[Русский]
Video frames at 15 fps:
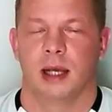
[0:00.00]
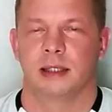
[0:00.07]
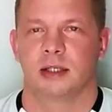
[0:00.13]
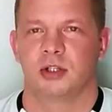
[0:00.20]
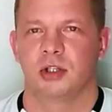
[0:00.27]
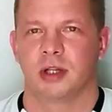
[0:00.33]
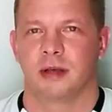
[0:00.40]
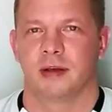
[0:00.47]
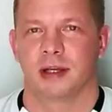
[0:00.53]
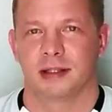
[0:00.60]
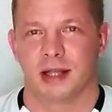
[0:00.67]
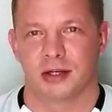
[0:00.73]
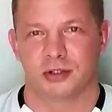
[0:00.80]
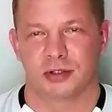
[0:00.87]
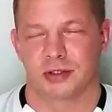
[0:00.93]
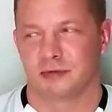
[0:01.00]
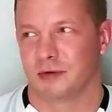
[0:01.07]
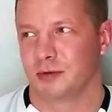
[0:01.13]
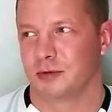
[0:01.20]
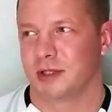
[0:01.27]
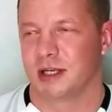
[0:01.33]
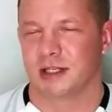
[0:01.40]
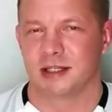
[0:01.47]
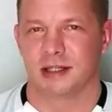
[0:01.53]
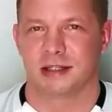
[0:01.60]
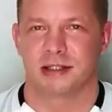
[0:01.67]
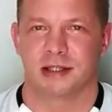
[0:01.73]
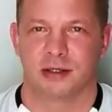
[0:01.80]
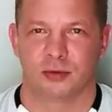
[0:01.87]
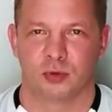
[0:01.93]
Этот человек начал свою
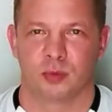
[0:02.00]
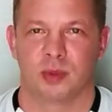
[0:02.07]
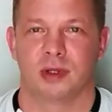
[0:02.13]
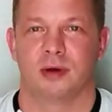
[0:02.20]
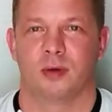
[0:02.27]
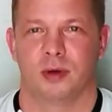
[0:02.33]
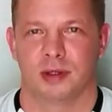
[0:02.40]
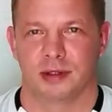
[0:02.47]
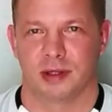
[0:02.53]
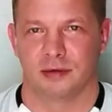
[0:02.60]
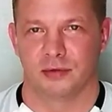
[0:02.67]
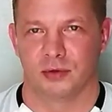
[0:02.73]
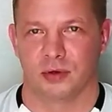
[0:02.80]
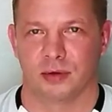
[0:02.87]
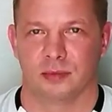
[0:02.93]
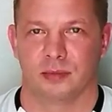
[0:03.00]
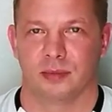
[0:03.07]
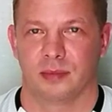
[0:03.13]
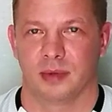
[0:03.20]
деятельность на Ютубе довольно давно.